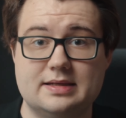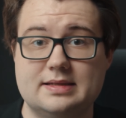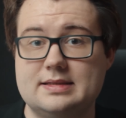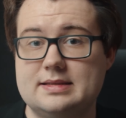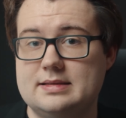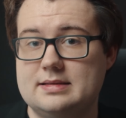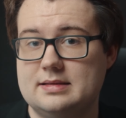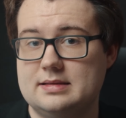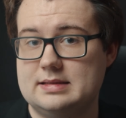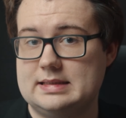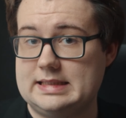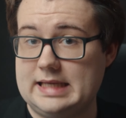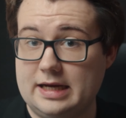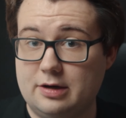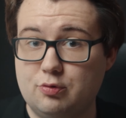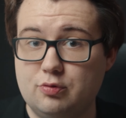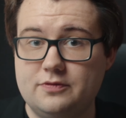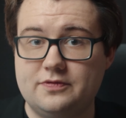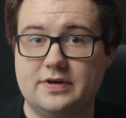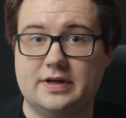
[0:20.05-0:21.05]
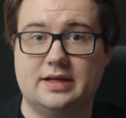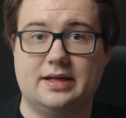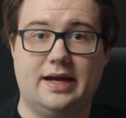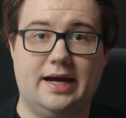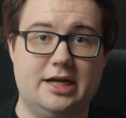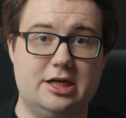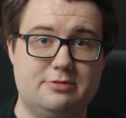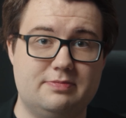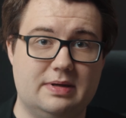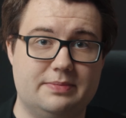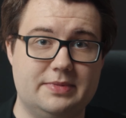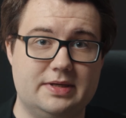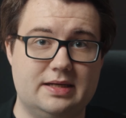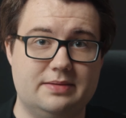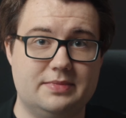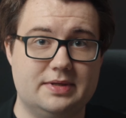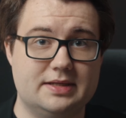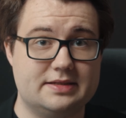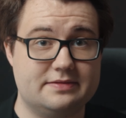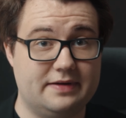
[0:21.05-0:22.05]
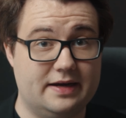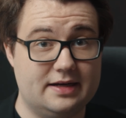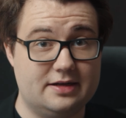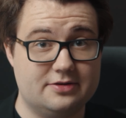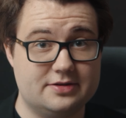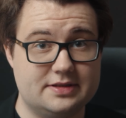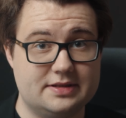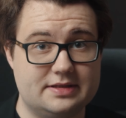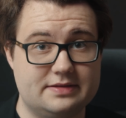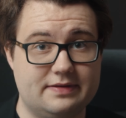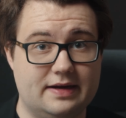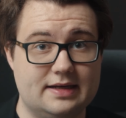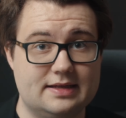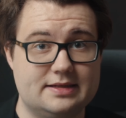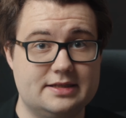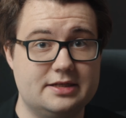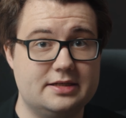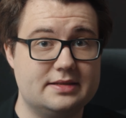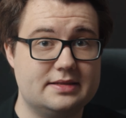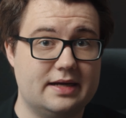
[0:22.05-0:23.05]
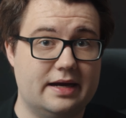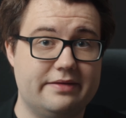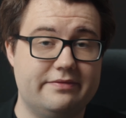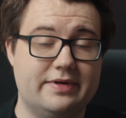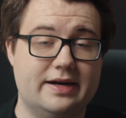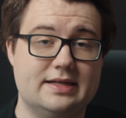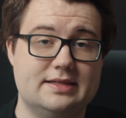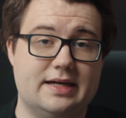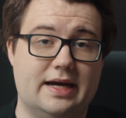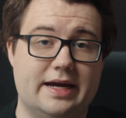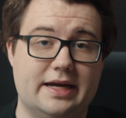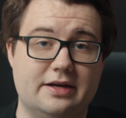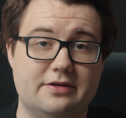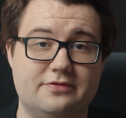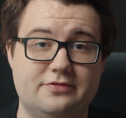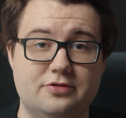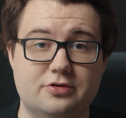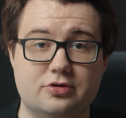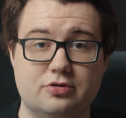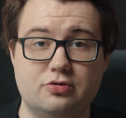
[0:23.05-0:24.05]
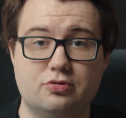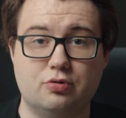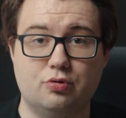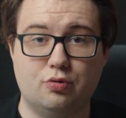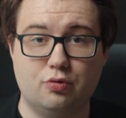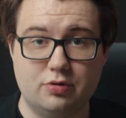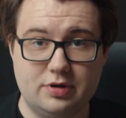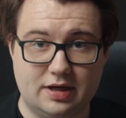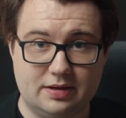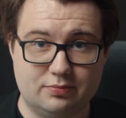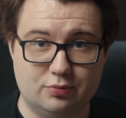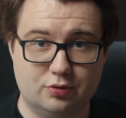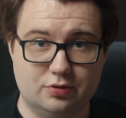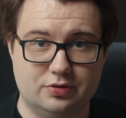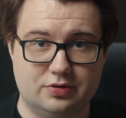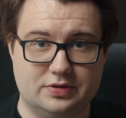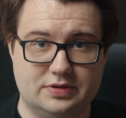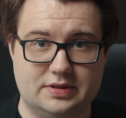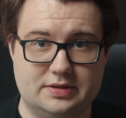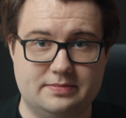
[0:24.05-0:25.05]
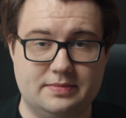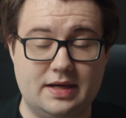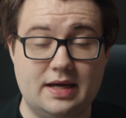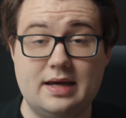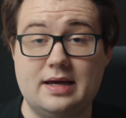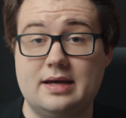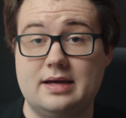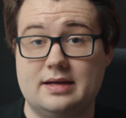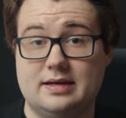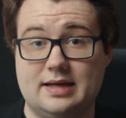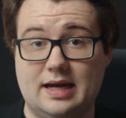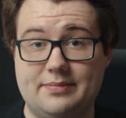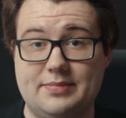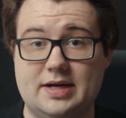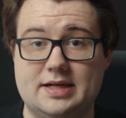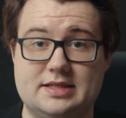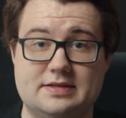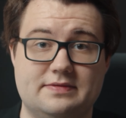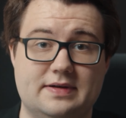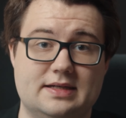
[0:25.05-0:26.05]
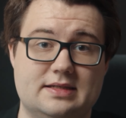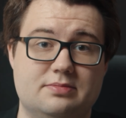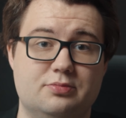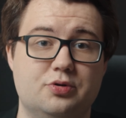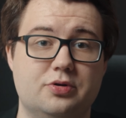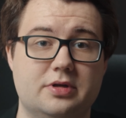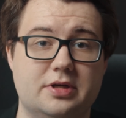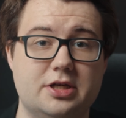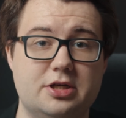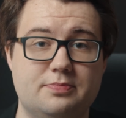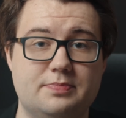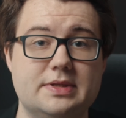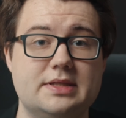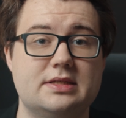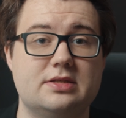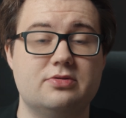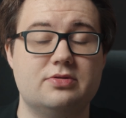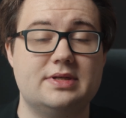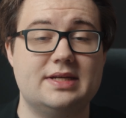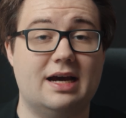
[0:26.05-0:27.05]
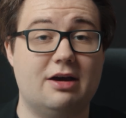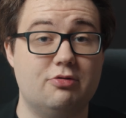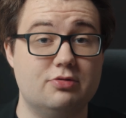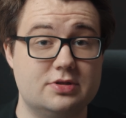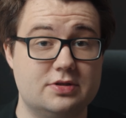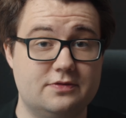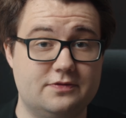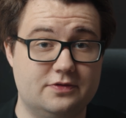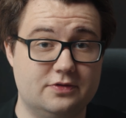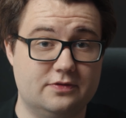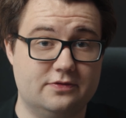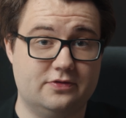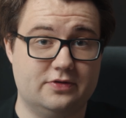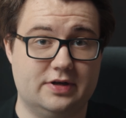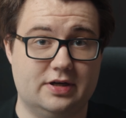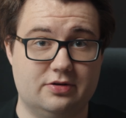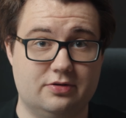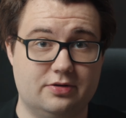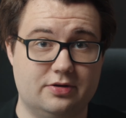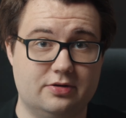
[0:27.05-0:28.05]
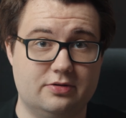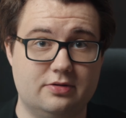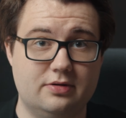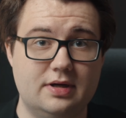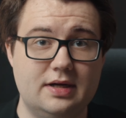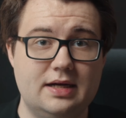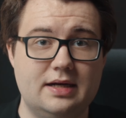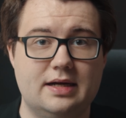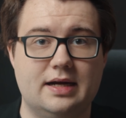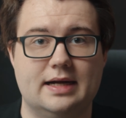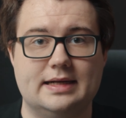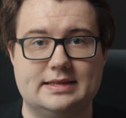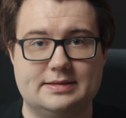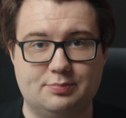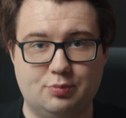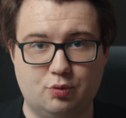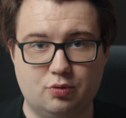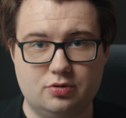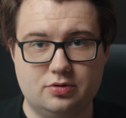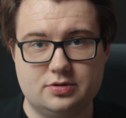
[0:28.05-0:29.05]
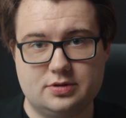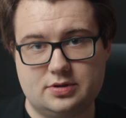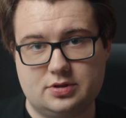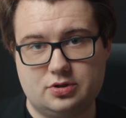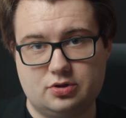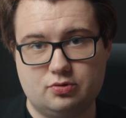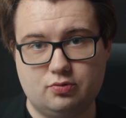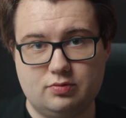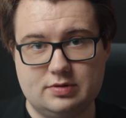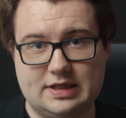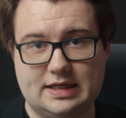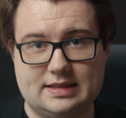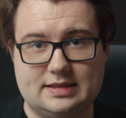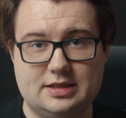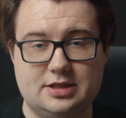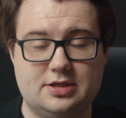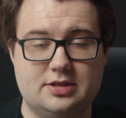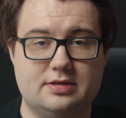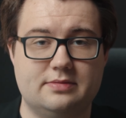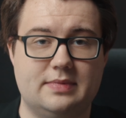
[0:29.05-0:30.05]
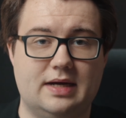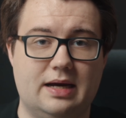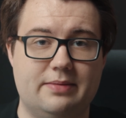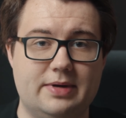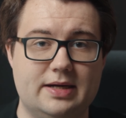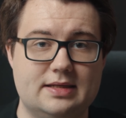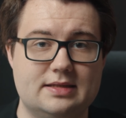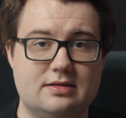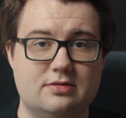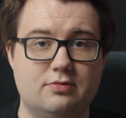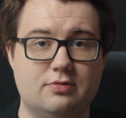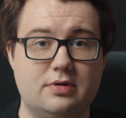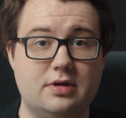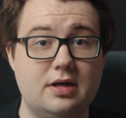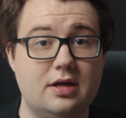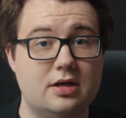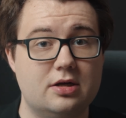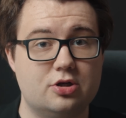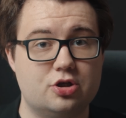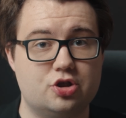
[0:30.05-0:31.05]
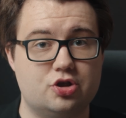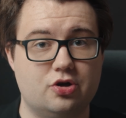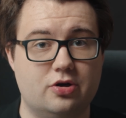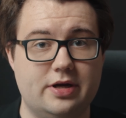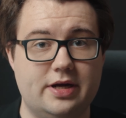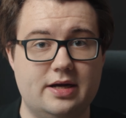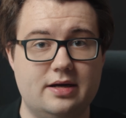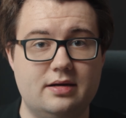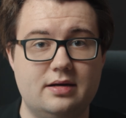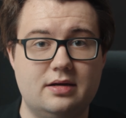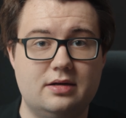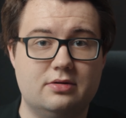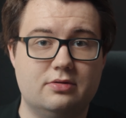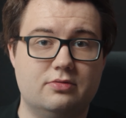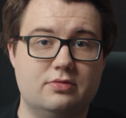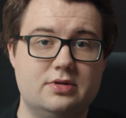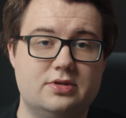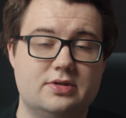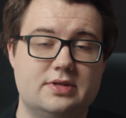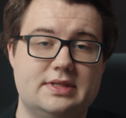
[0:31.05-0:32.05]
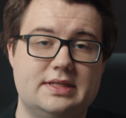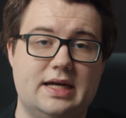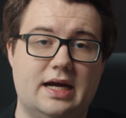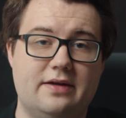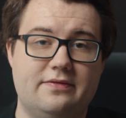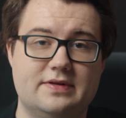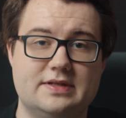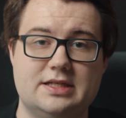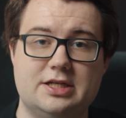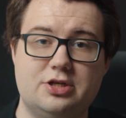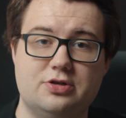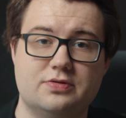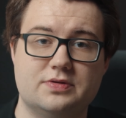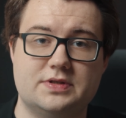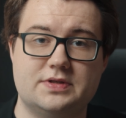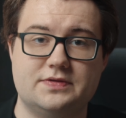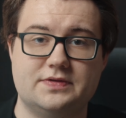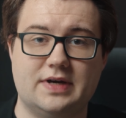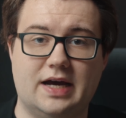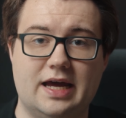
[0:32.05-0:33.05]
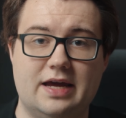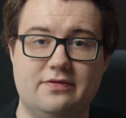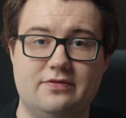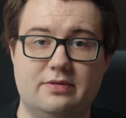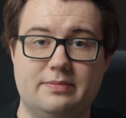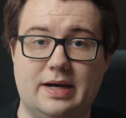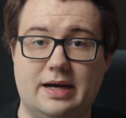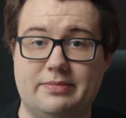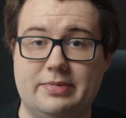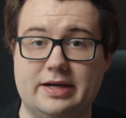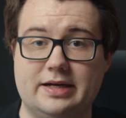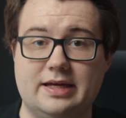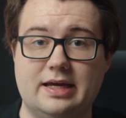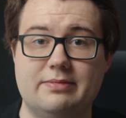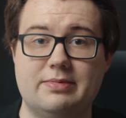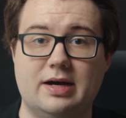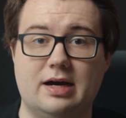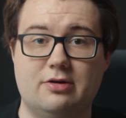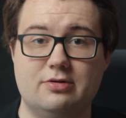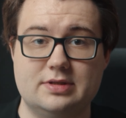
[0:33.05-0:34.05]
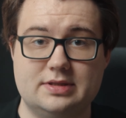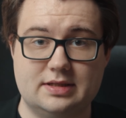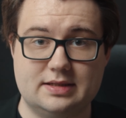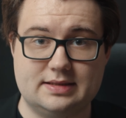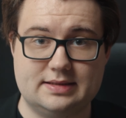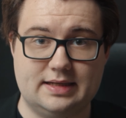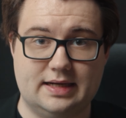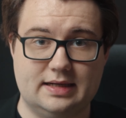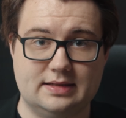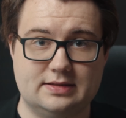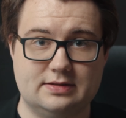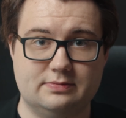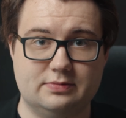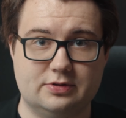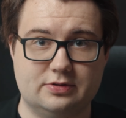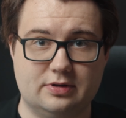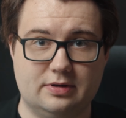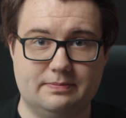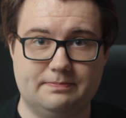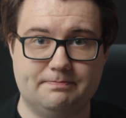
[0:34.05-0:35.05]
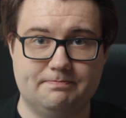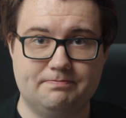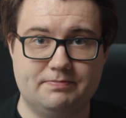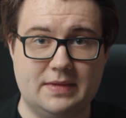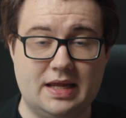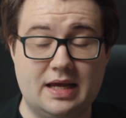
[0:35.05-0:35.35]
ist sehr gut vergleichbar mit dem in 2020 zeitweise eingeführten Corona-Bonus. Damals war es möglich, bis zu 1500 Euro als Bonus zusätzlich zum Arbeitslohn steuer- und sozialversicherungsfrei vom Arbeitgeber ausgezahlt zu bekommen.